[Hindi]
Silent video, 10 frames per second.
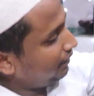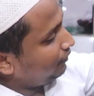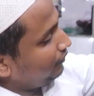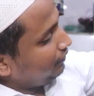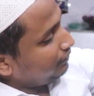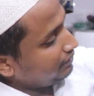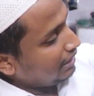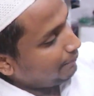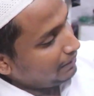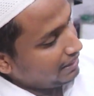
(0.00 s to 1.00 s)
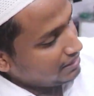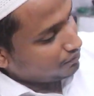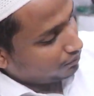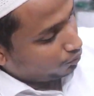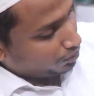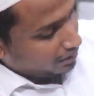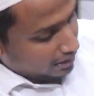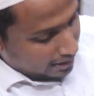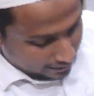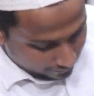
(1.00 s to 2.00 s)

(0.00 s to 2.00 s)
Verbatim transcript: है हम्म। यहाँ पर लेस गोटा लगा